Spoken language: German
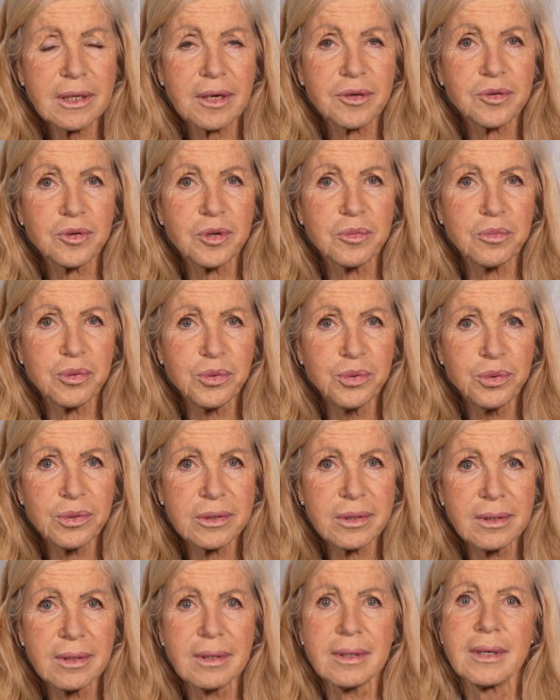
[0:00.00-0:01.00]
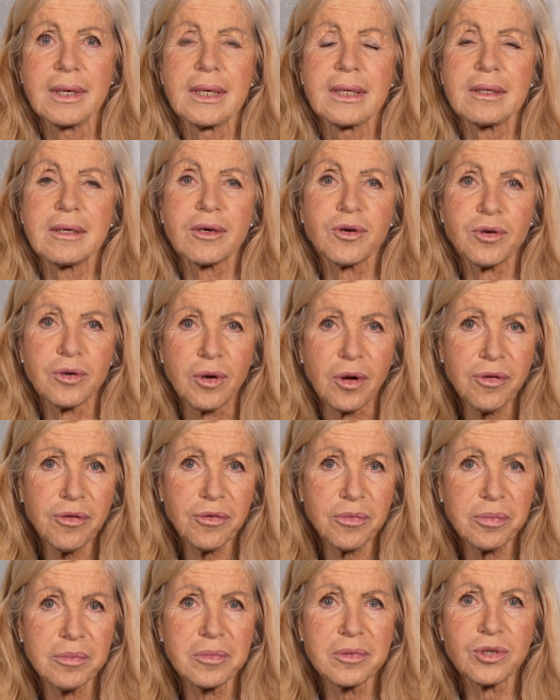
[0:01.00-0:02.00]
also die Blüten, die
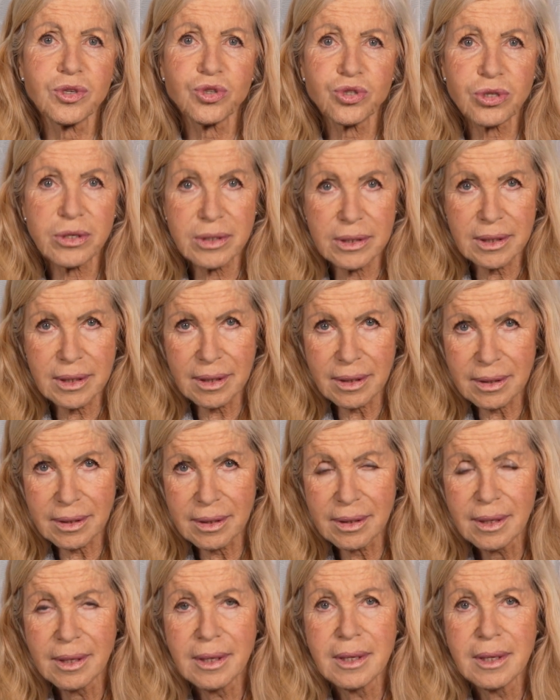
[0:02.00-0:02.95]
Knospen, die Stiele,